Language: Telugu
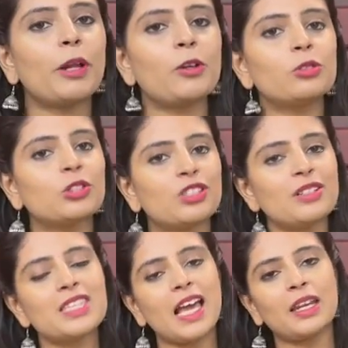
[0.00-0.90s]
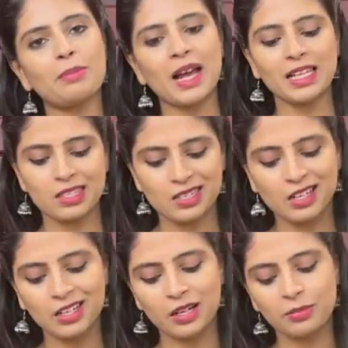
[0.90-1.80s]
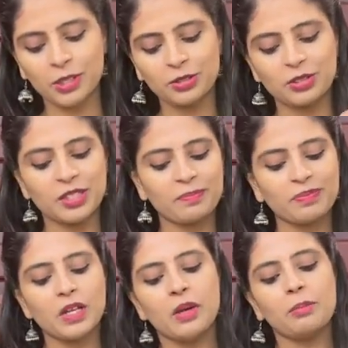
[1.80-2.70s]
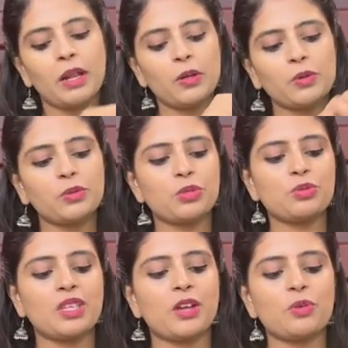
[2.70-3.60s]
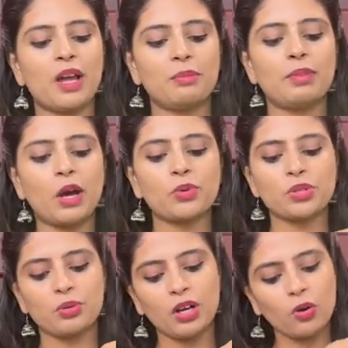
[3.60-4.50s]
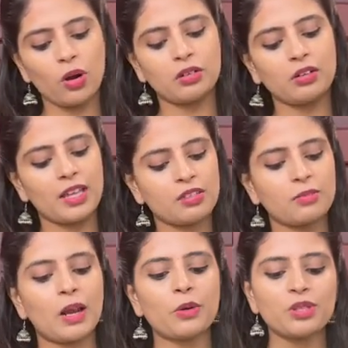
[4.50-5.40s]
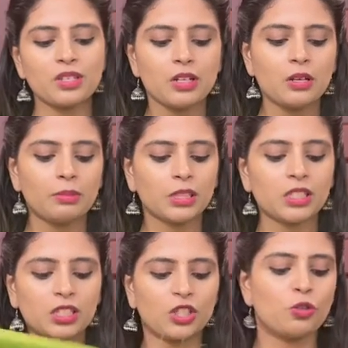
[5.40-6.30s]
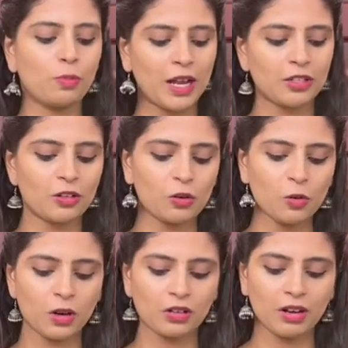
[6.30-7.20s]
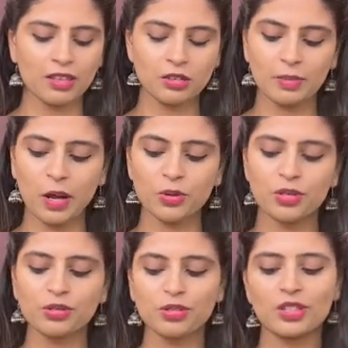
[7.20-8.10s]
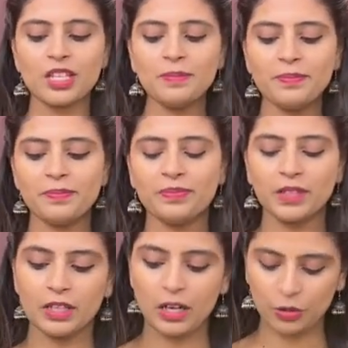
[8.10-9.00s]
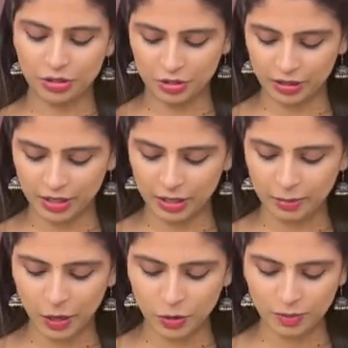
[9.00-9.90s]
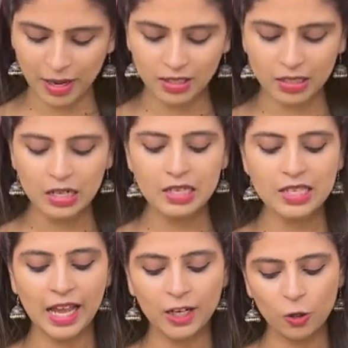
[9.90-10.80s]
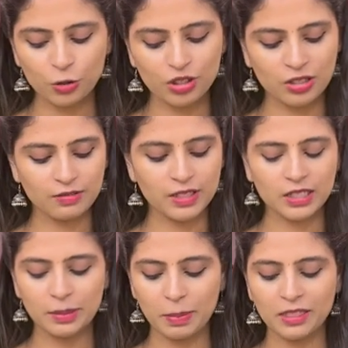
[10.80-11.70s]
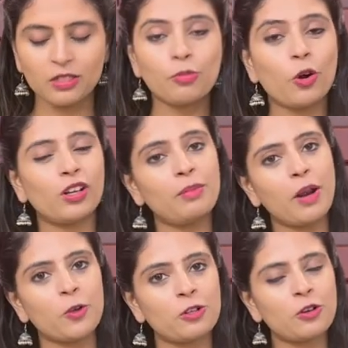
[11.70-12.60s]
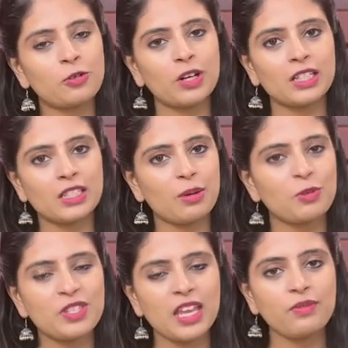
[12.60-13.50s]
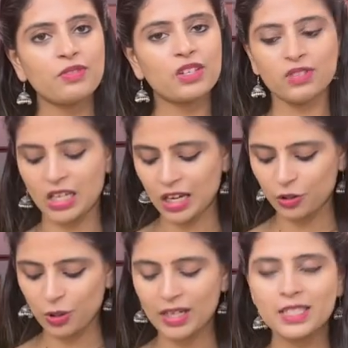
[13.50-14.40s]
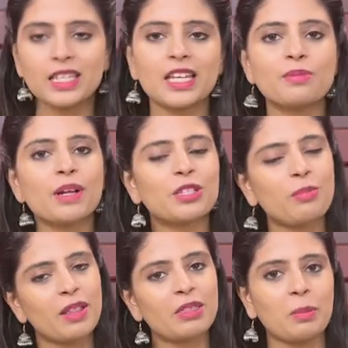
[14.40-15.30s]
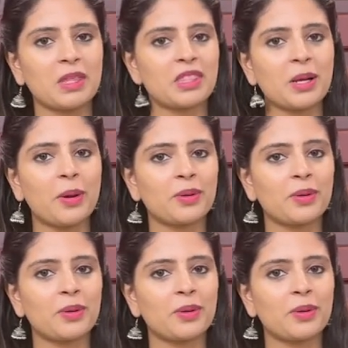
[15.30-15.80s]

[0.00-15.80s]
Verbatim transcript: పళ్ళు వచ్చినా శారీ బ్యాలెన్స్ బ్యాలెన్స్డ్గా కనబడుతుంది పళ్ళు చూశారు అండ్ బ్లౌజ్ కూడా కాంట్రాస్ట్ బ్లౌజ్ మంచి టిష్యూ ప్యాటర్న్లో కాంట్రాస్ట్ బ్లౌజ్ ఉంటుంది ఇలా వస్తుందండి బ్లౌజ్ ప్యాక్ శారీలో వచ్చినటువంటి పెద్ద బార్డర్ బ్లౌజ్లో కూడా ఇచ్చాము సేమ్ వీవింగ్ కాదు కానీ సైజ్ మాత్రం అంత పెద్దగా